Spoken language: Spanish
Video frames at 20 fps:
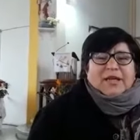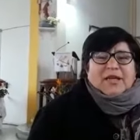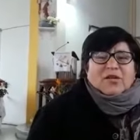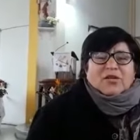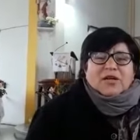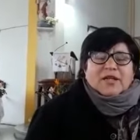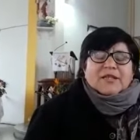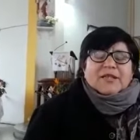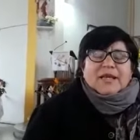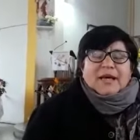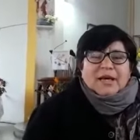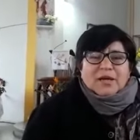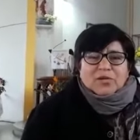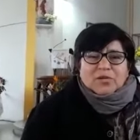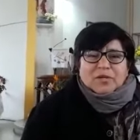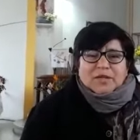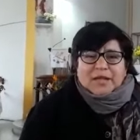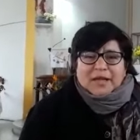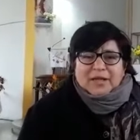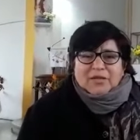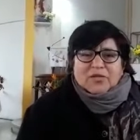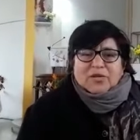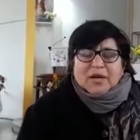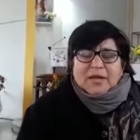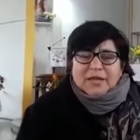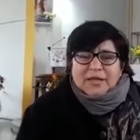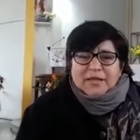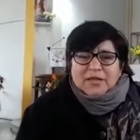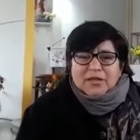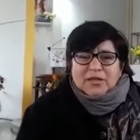que los están cuidando
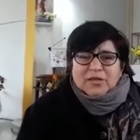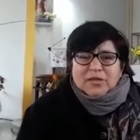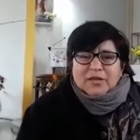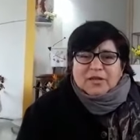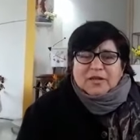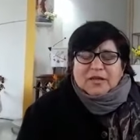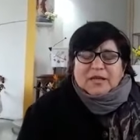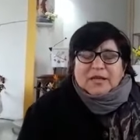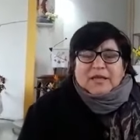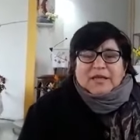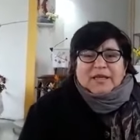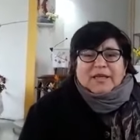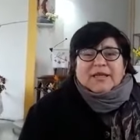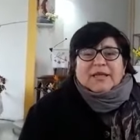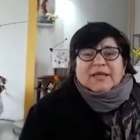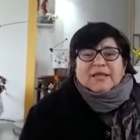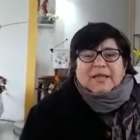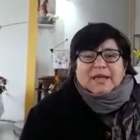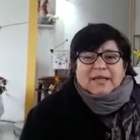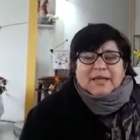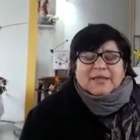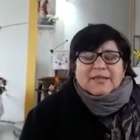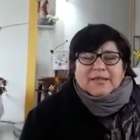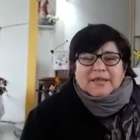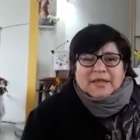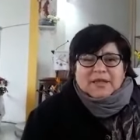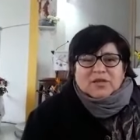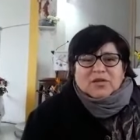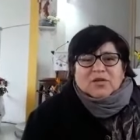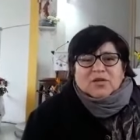a ellos y que están
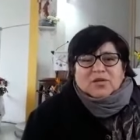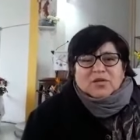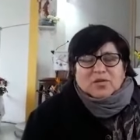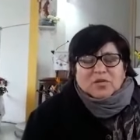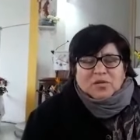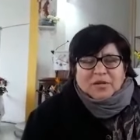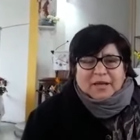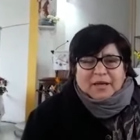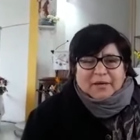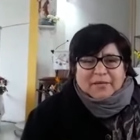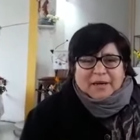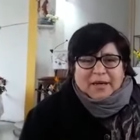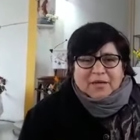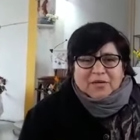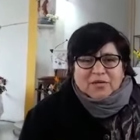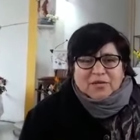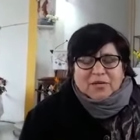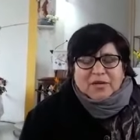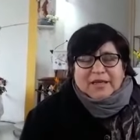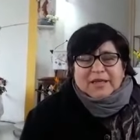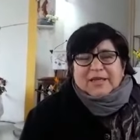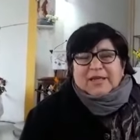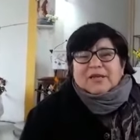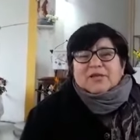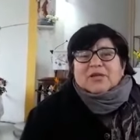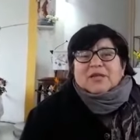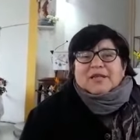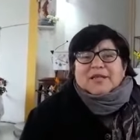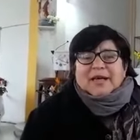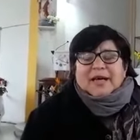haciendo un trabajo y
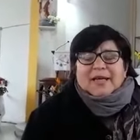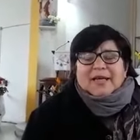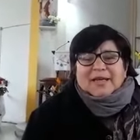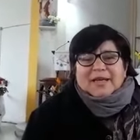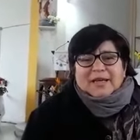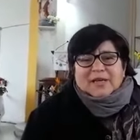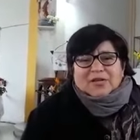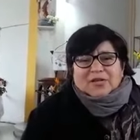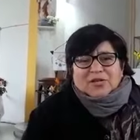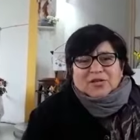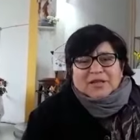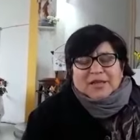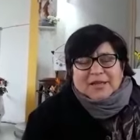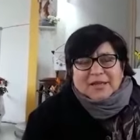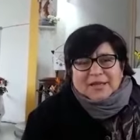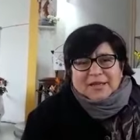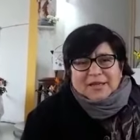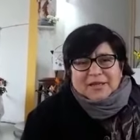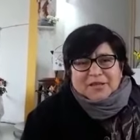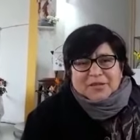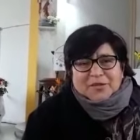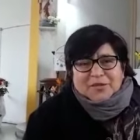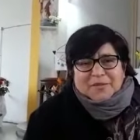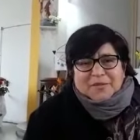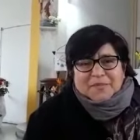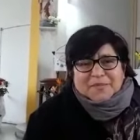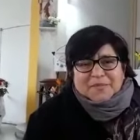que no están en contra de ellos.